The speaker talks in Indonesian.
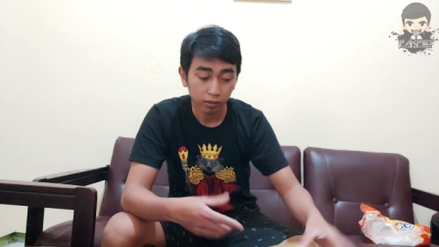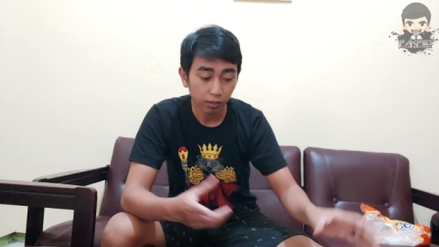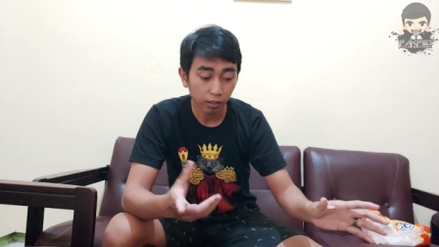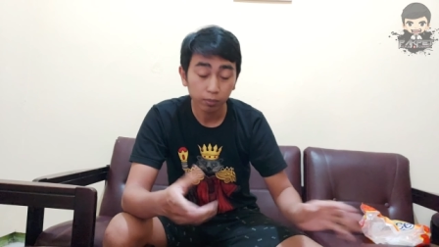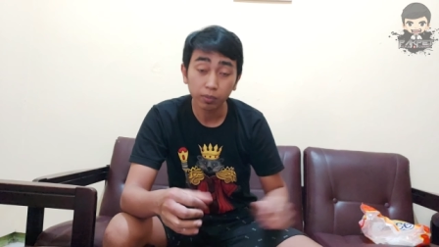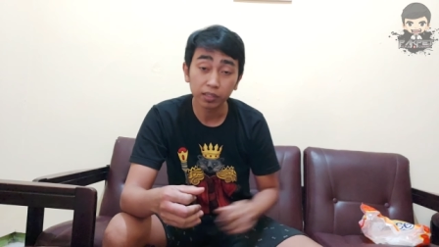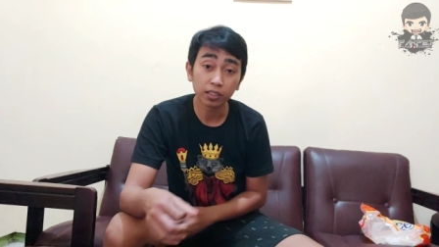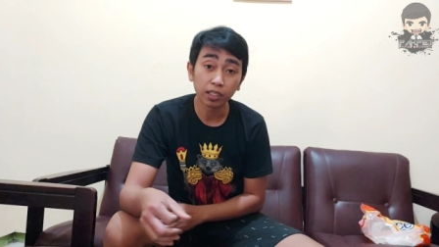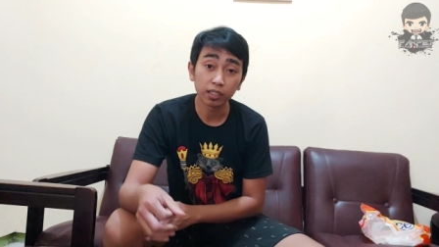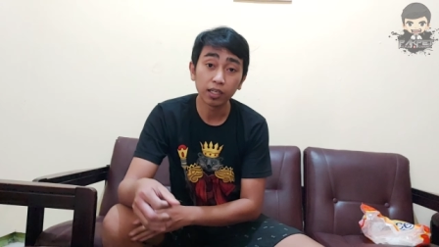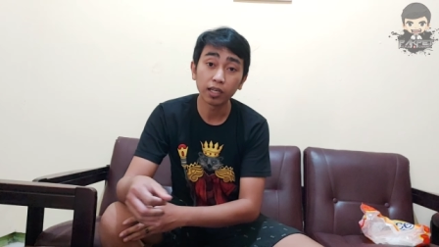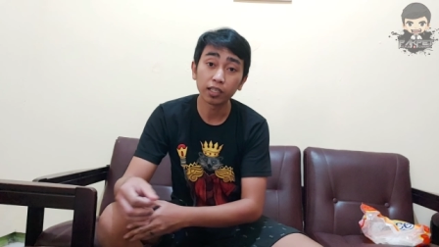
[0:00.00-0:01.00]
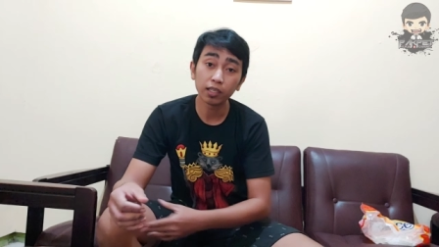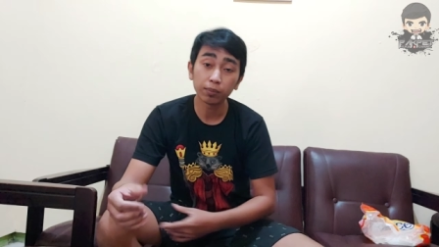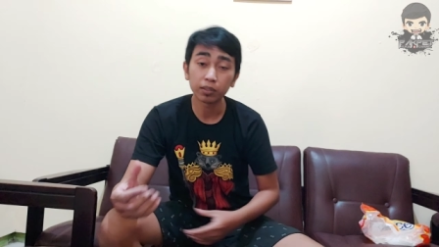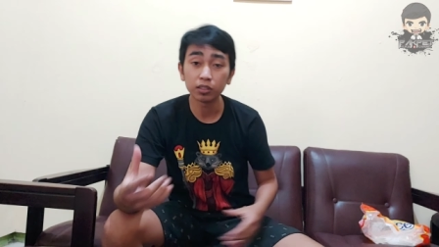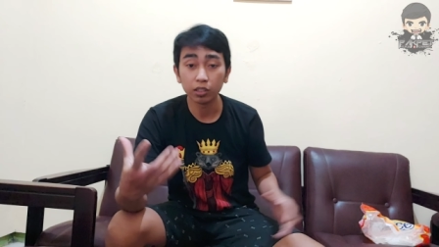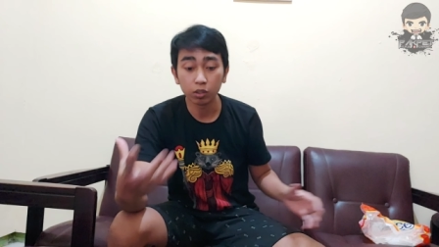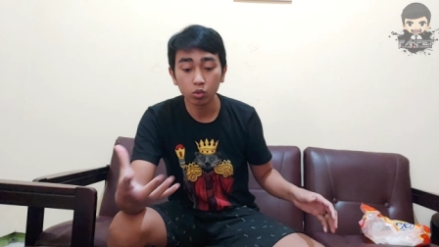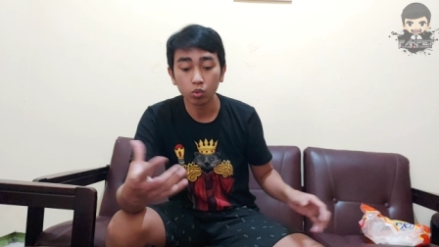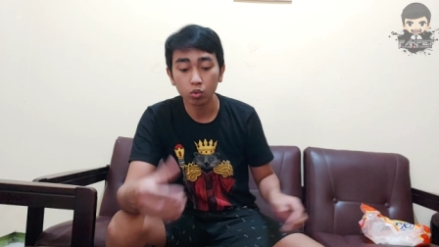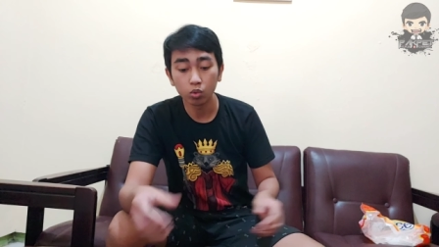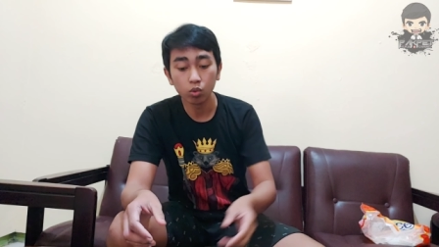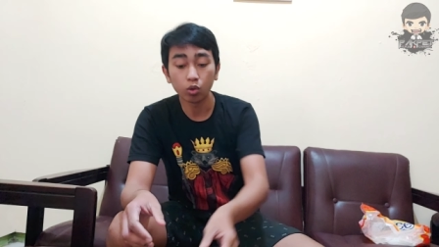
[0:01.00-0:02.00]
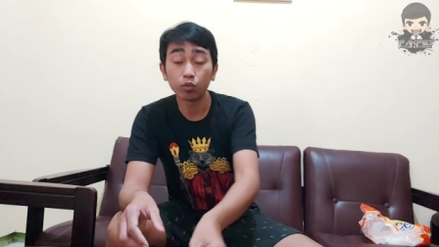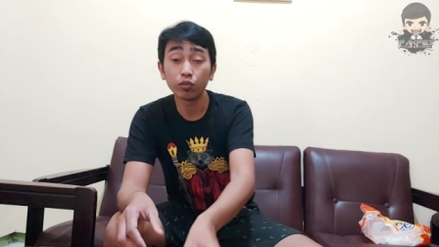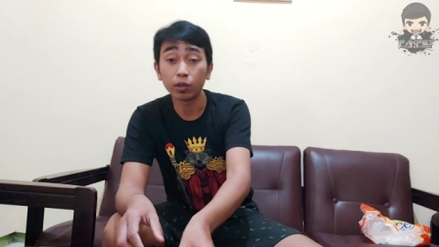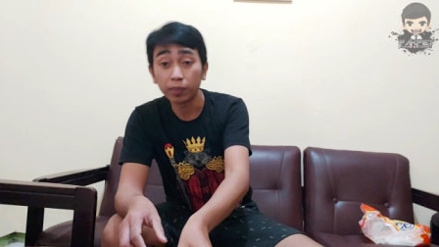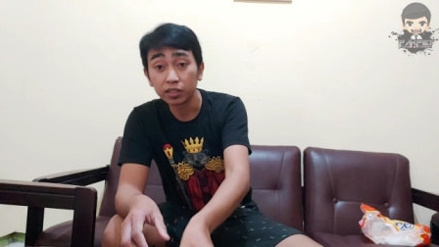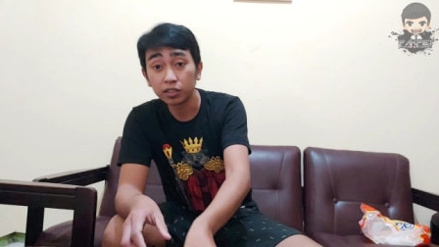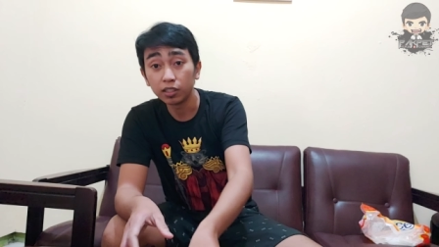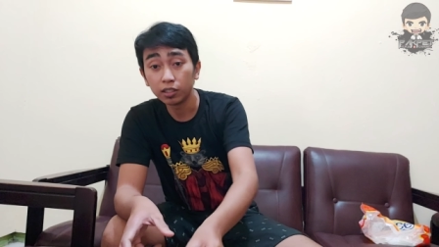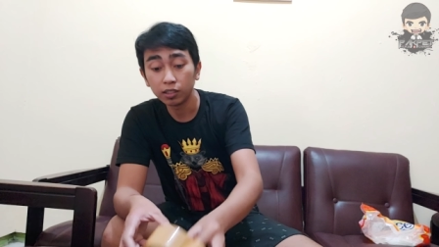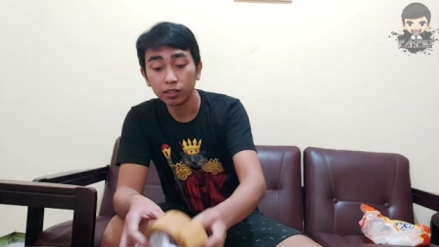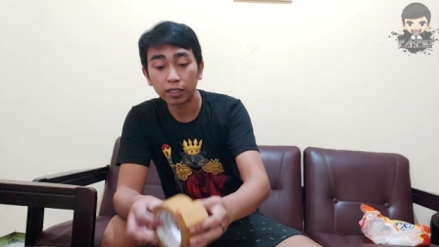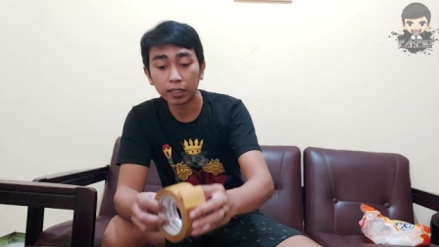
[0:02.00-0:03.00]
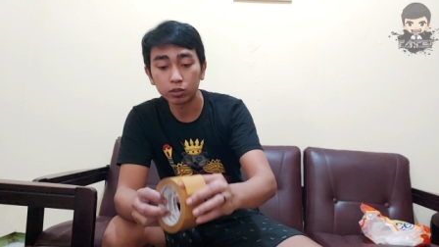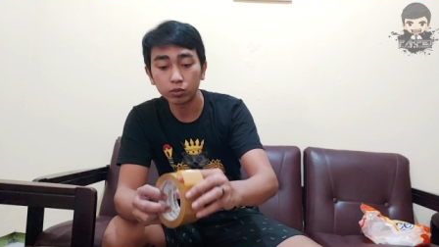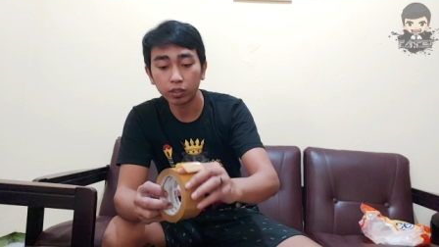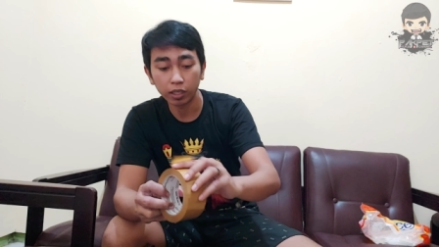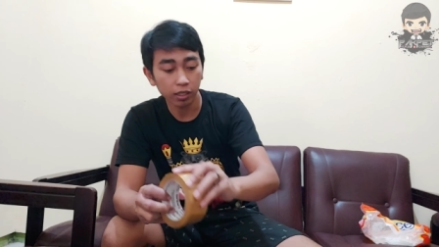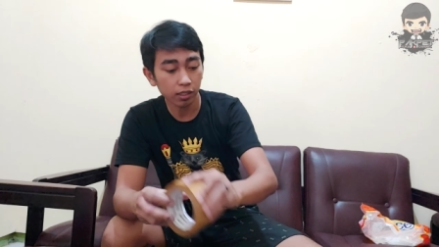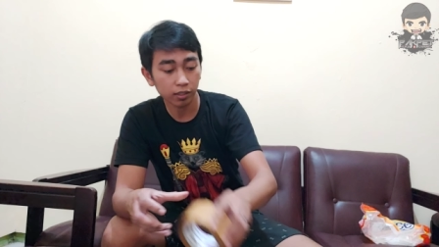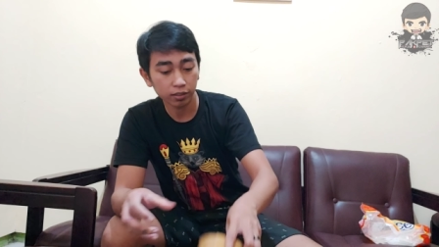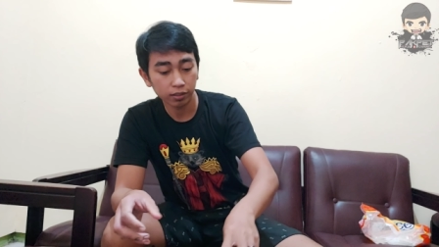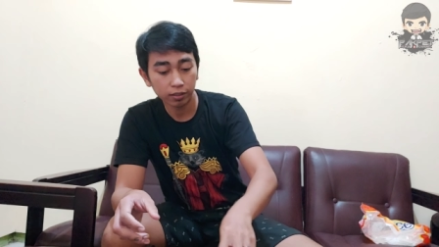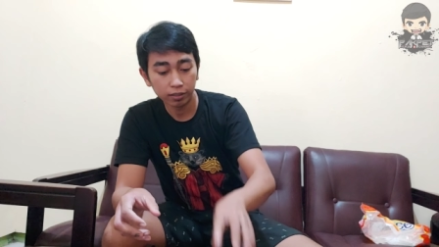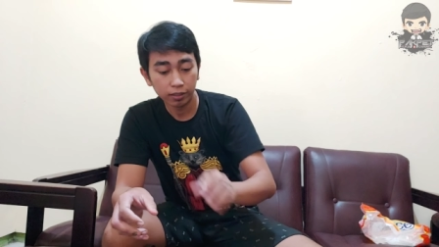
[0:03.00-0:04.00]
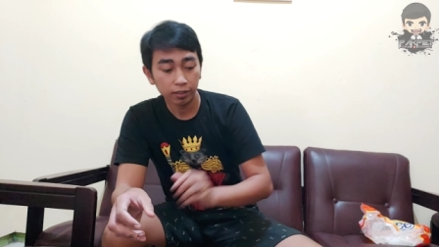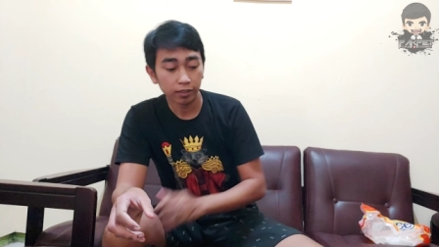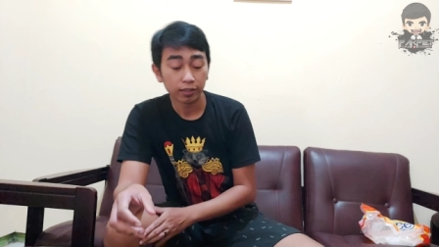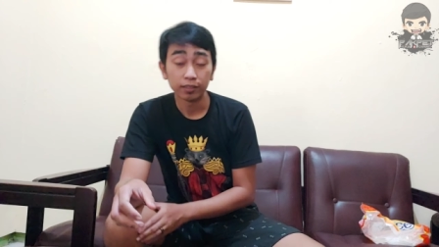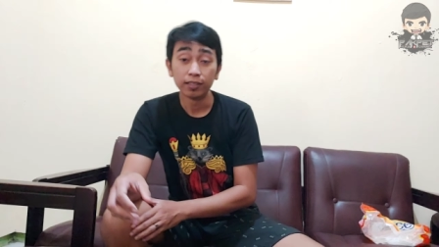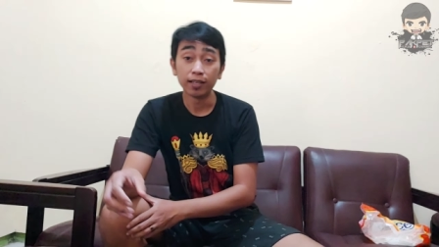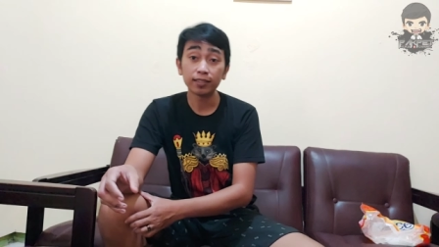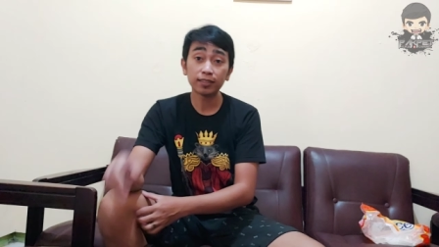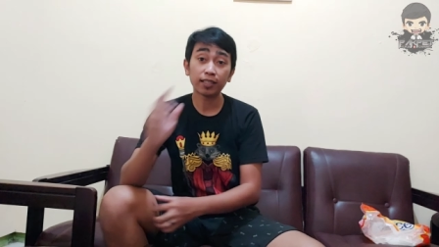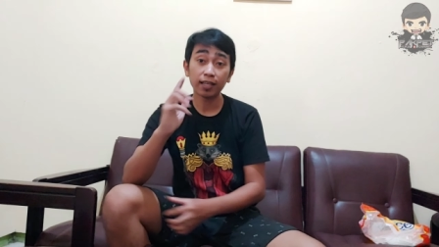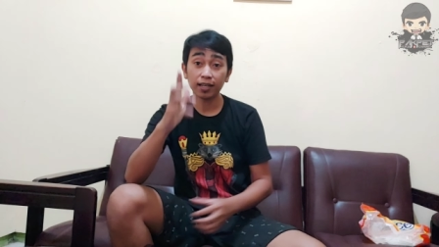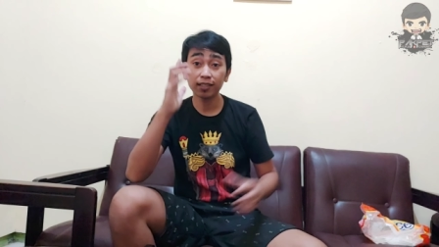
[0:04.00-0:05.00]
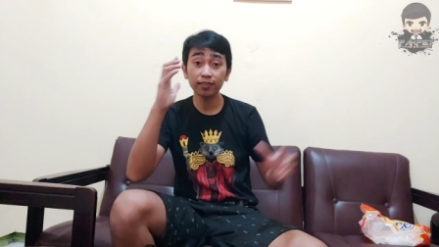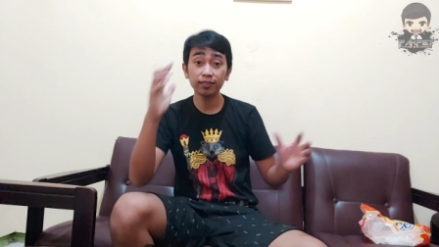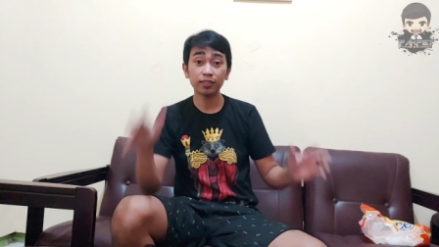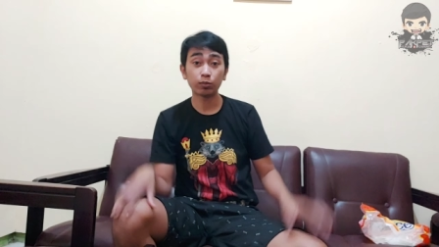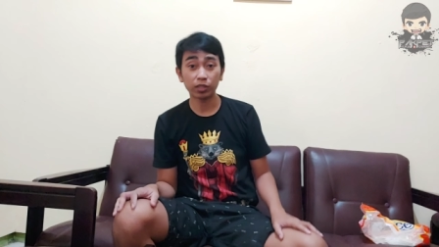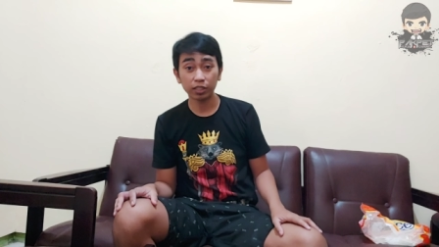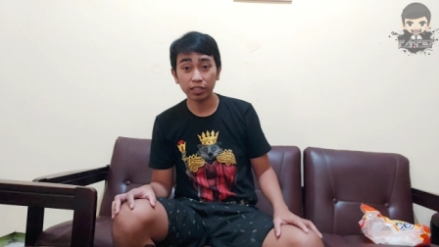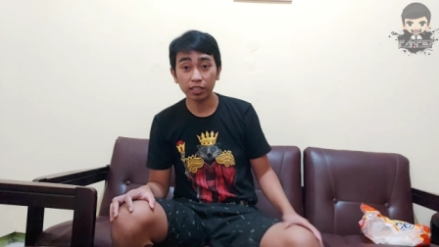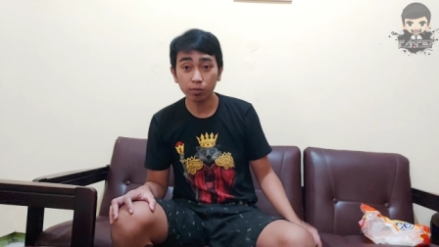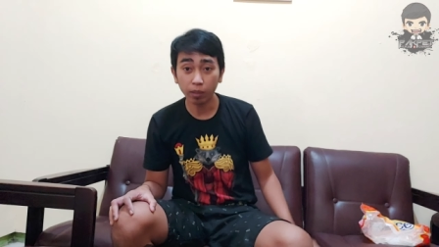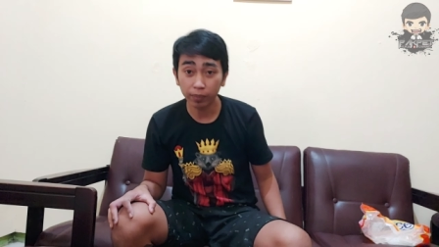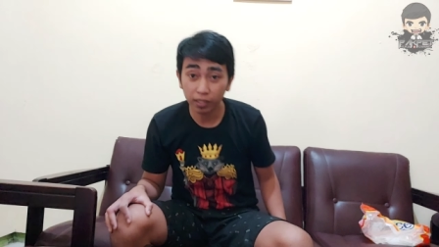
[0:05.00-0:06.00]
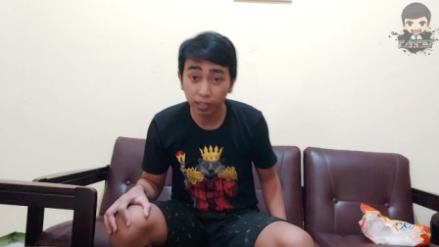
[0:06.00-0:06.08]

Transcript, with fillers: Dan masih ada lagi yang masih nunggu konfirmasi transfer ya. Dan sekarang, seperti janji Pak